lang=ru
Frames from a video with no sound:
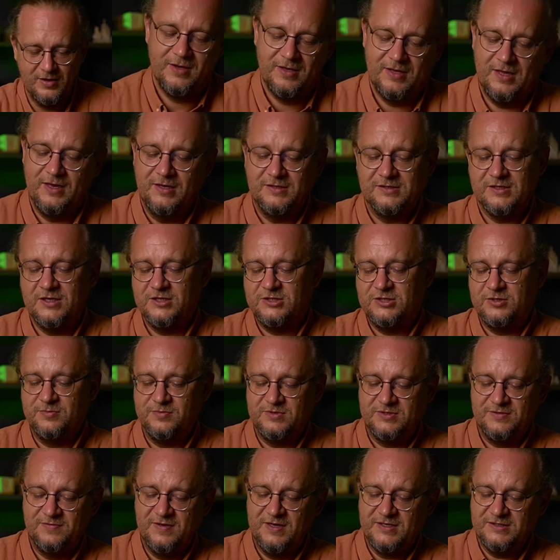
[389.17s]
Я не знаю, с чем
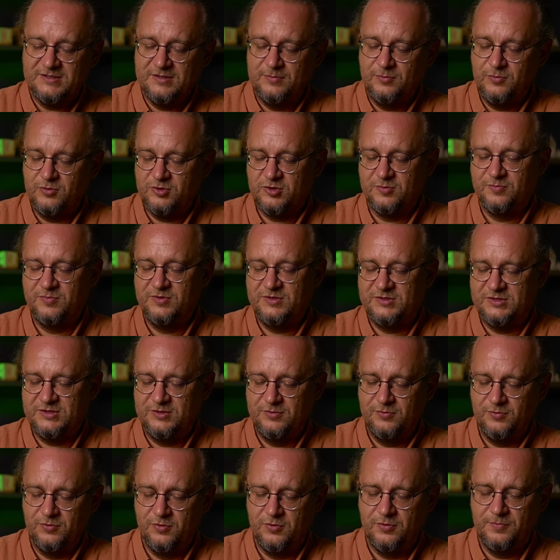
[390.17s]
это связано, может быть, с
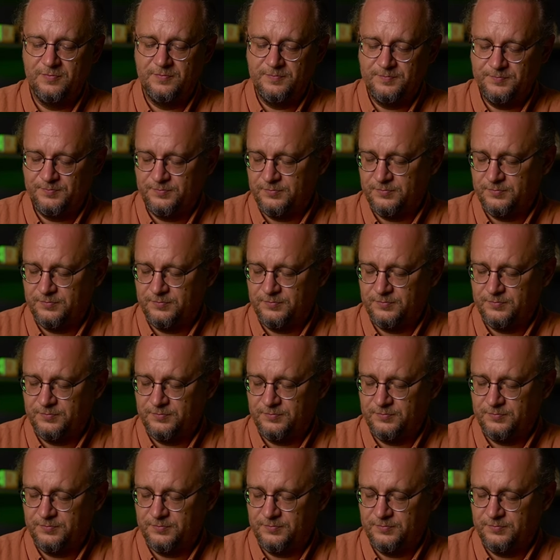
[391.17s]
его